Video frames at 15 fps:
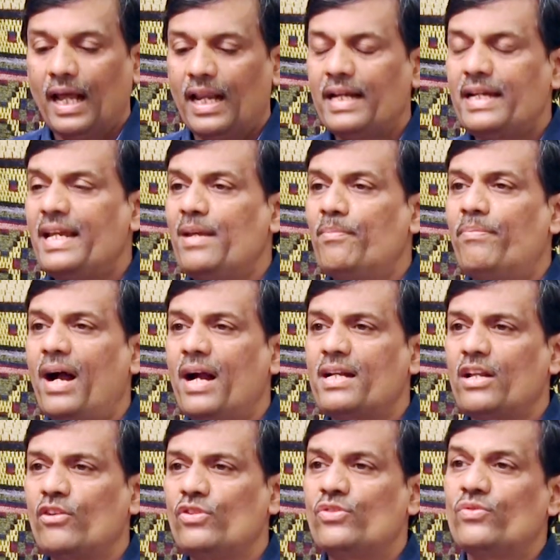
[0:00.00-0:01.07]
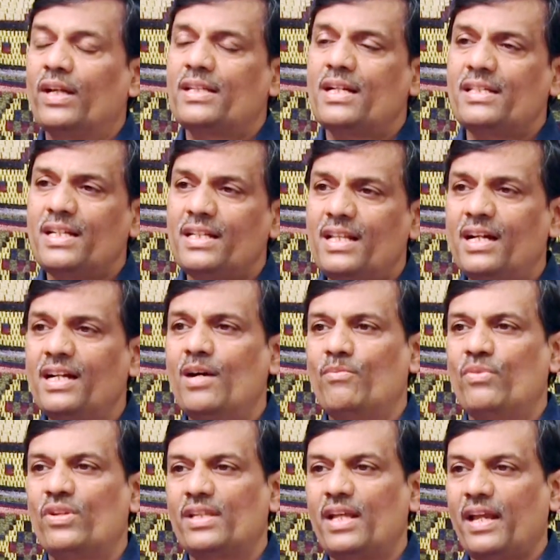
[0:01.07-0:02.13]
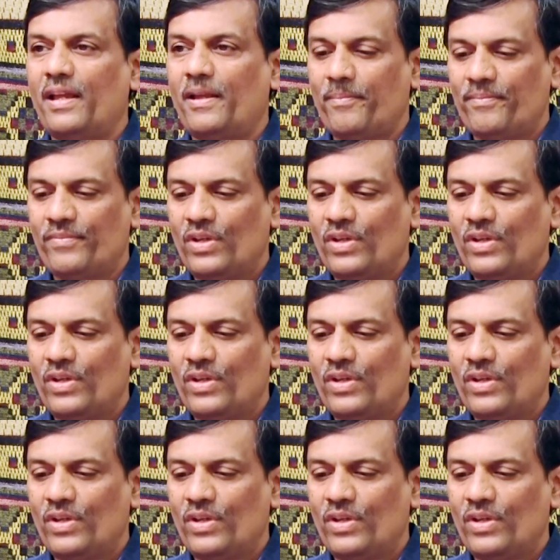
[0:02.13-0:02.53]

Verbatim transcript: అలాగే ఈ పాటలు స్వతసిద్ధంగా పుడతాయి